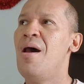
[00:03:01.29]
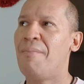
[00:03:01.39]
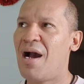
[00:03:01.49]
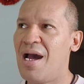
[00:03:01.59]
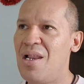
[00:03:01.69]

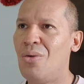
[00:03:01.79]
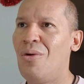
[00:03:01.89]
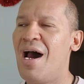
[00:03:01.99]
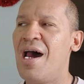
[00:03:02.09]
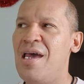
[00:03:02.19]

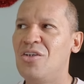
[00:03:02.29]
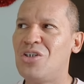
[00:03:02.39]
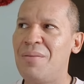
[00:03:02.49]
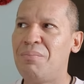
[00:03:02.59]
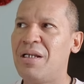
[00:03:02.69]
Pangalawa,
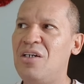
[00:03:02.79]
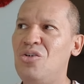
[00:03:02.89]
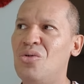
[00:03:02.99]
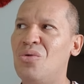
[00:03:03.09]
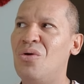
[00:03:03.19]
syempre,
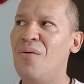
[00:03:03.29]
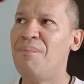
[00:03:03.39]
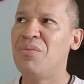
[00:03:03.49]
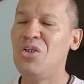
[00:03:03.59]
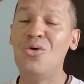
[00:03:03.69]
yung
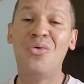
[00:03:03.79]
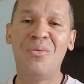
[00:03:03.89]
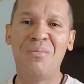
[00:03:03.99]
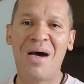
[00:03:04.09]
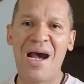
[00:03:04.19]

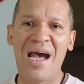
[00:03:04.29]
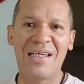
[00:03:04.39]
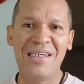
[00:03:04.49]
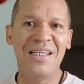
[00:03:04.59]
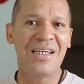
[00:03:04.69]
yung
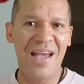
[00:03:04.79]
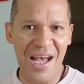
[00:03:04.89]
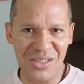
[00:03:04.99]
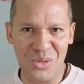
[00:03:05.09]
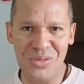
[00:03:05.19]
mga
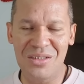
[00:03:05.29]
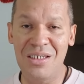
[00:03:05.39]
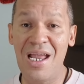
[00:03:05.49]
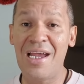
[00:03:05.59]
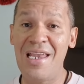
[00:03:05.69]
ginagastos
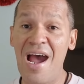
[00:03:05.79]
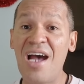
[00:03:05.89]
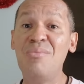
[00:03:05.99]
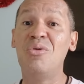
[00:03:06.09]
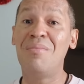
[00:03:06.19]
nila,
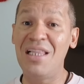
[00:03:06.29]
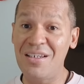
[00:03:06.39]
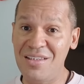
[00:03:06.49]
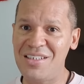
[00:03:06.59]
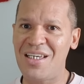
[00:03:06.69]
kailangan
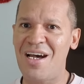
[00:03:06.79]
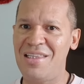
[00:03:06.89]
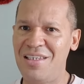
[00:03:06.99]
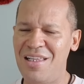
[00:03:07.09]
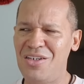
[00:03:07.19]
bumalik din sa
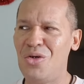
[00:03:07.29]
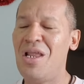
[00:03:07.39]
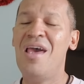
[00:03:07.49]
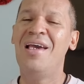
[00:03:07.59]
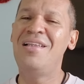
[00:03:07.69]
kanila yon
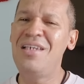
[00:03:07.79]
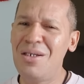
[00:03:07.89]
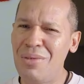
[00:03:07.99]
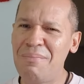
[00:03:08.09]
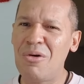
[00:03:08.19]
Hindi
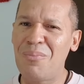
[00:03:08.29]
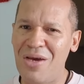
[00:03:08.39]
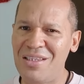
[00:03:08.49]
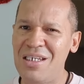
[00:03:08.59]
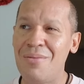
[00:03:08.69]
naman po
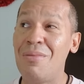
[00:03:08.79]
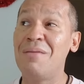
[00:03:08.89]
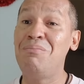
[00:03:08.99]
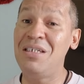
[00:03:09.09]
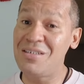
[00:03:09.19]
pwede na
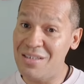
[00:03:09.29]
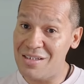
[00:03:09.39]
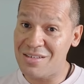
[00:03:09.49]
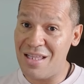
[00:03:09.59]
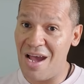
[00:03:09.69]

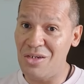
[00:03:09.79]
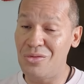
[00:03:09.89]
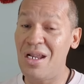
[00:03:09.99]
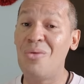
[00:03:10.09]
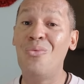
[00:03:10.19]
mag-business tayo
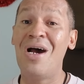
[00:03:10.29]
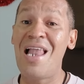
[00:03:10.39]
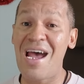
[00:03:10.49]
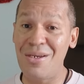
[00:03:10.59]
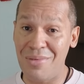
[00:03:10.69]
nang
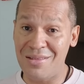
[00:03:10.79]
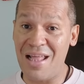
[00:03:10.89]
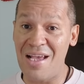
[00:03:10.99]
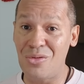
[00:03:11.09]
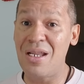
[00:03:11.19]
wala naman
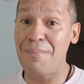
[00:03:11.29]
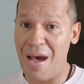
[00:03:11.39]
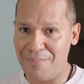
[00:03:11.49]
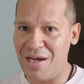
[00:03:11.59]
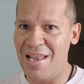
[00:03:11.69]
tayong
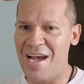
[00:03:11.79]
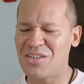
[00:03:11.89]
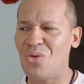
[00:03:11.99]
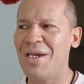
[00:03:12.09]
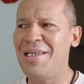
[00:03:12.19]
napapala.
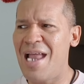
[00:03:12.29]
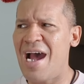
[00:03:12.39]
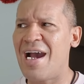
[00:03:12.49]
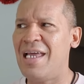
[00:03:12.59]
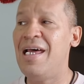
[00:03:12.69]
So,
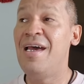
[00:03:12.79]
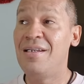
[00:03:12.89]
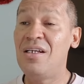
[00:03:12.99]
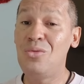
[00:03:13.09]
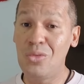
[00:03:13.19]
kailangan
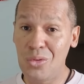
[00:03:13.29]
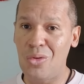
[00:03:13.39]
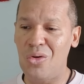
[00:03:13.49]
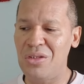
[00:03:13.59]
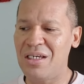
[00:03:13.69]

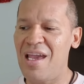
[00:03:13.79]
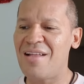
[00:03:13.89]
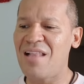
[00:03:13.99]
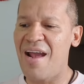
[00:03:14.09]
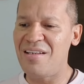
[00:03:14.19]
nandoon
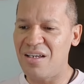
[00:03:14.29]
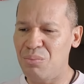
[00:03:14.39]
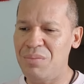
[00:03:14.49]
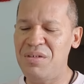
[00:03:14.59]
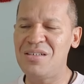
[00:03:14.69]
kaya tayong
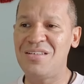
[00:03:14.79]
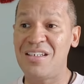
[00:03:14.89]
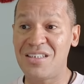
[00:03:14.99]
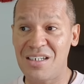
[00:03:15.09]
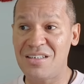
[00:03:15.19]

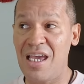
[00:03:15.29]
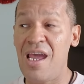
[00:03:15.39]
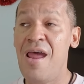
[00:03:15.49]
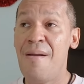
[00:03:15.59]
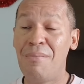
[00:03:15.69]
nagbi-business
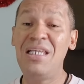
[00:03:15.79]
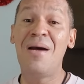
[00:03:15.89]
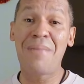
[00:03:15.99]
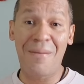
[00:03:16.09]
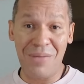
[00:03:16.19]
kasi may
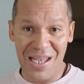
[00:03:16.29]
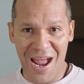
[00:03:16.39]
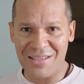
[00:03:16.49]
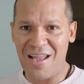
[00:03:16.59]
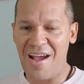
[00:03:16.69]

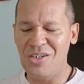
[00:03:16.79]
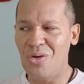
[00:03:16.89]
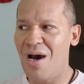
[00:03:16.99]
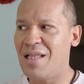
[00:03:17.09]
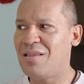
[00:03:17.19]
napapala
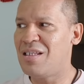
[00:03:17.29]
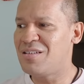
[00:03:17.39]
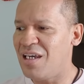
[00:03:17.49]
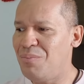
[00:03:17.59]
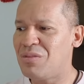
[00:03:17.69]
tayo. At the
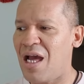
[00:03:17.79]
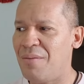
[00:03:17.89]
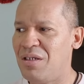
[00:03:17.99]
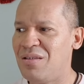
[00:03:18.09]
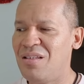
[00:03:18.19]
same
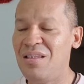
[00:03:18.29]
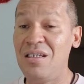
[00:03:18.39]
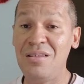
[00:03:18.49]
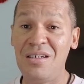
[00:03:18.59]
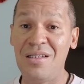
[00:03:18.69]
time,
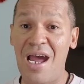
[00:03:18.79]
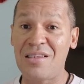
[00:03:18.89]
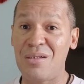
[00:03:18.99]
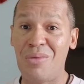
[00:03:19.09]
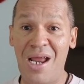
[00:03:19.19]
intindihin din
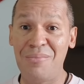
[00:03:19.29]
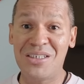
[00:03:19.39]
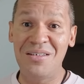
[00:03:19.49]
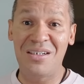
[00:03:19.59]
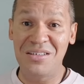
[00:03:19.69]
natin, marami
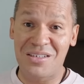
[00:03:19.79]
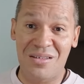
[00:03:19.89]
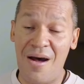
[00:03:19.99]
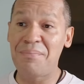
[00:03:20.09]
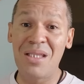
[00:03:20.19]
silang
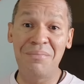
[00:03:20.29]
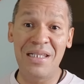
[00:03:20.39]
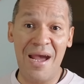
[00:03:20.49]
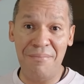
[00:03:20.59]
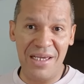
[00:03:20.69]
staff na
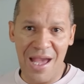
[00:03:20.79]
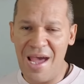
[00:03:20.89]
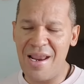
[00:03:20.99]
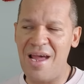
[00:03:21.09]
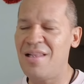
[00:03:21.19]

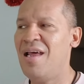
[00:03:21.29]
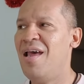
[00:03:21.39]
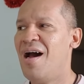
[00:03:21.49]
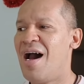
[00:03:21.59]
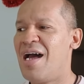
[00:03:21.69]
binabayaran
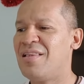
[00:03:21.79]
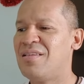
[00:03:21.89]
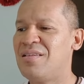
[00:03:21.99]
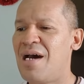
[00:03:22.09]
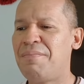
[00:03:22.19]
at
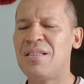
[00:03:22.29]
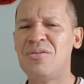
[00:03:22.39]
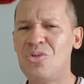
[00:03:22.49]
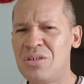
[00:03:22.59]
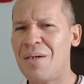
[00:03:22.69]
dapat
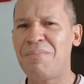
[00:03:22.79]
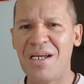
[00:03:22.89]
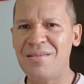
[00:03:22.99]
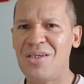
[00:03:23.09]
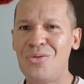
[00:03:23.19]
doon sa part
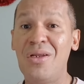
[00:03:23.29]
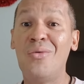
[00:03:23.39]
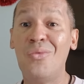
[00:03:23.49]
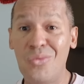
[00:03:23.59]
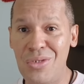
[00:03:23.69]
na yun,
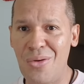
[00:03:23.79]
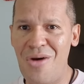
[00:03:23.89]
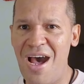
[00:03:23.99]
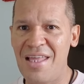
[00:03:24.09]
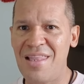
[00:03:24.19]

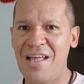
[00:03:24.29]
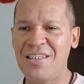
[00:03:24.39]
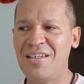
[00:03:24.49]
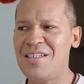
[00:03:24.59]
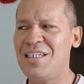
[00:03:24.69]
nauunawaan
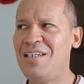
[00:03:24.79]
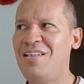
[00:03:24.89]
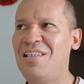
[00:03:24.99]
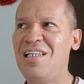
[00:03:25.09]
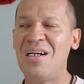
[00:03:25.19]
natin. Kasi
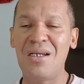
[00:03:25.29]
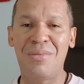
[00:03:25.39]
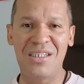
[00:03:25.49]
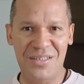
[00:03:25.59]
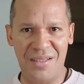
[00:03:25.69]
hindi lang
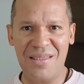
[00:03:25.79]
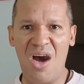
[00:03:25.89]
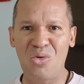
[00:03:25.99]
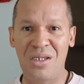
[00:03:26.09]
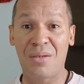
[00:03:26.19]
naman isang
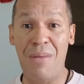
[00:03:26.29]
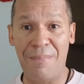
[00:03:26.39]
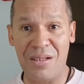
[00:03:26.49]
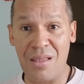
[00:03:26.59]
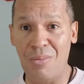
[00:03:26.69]
tao
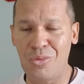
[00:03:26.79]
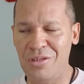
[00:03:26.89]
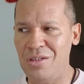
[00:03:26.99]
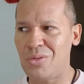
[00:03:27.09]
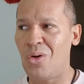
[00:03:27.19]
nagpapatakbo
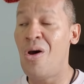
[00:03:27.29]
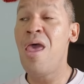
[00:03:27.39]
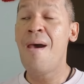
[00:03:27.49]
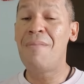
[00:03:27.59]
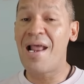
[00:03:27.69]
dito.
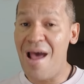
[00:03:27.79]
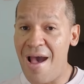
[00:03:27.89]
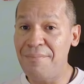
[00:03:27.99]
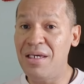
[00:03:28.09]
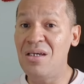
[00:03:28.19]

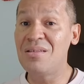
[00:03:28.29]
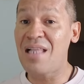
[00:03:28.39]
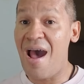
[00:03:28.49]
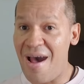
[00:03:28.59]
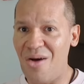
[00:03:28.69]
Maraming
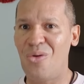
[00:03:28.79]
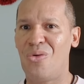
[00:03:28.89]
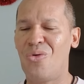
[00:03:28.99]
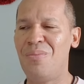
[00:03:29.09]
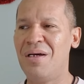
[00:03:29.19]
tao.
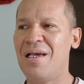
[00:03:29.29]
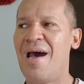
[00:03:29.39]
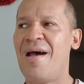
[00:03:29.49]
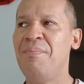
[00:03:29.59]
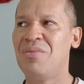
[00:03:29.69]

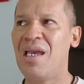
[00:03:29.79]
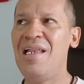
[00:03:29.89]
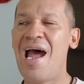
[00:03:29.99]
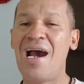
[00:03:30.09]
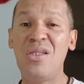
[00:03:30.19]
Kumbaga,
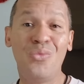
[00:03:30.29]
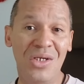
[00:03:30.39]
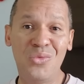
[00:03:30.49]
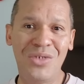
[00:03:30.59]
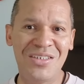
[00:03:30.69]
kailangan
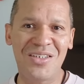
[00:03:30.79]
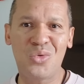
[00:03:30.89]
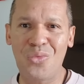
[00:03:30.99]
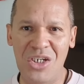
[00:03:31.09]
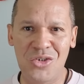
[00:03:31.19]
win-win
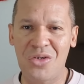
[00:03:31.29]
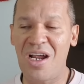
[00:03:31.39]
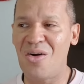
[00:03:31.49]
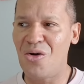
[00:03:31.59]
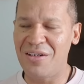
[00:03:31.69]
situation
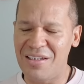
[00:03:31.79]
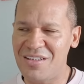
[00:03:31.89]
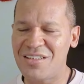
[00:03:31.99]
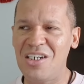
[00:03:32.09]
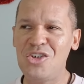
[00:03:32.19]
ang
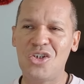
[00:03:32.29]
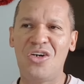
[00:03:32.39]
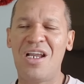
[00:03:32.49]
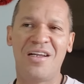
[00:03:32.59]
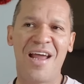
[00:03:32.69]

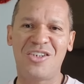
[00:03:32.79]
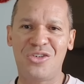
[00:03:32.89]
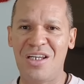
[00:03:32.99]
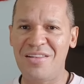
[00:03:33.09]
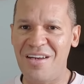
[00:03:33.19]
organization, ang
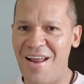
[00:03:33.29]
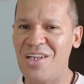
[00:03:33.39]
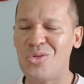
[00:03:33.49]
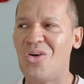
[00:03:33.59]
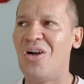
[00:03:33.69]
national
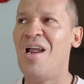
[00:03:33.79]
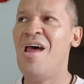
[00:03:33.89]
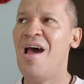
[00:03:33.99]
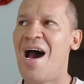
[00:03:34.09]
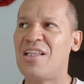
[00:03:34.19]
director,
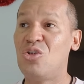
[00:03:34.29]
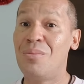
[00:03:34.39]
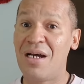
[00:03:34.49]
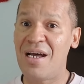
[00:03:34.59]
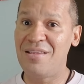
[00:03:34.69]
at
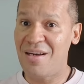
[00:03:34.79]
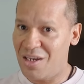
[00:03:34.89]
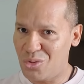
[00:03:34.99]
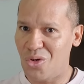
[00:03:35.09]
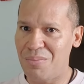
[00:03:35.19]
yung mga
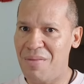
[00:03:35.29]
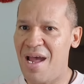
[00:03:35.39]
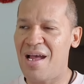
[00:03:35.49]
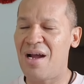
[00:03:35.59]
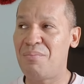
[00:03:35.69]
director
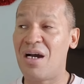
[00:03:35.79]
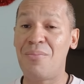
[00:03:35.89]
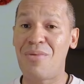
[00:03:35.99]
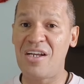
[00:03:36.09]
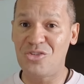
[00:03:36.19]
pa, ang mga
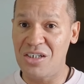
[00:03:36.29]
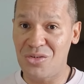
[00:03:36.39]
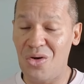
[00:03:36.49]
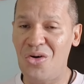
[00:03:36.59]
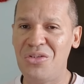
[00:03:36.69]

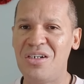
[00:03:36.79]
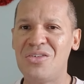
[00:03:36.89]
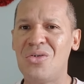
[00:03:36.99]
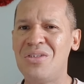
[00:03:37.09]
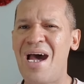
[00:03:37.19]
franchise owner.
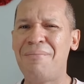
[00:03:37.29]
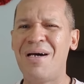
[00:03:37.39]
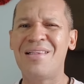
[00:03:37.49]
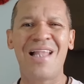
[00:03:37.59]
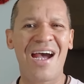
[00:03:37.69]
So,
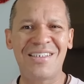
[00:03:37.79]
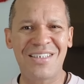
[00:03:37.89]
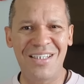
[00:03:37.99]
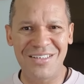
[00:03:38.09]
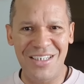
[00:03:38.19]
dapat lahat
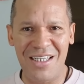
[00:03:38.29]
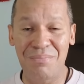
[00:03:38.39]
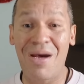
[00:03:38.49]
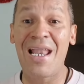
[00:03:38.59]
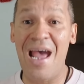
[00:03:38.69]
sila dyan
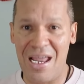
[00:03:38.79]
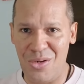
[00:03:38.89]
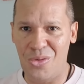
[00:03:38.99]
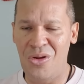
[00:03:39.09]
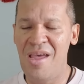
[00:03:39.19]

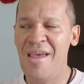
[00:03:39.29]
panalo.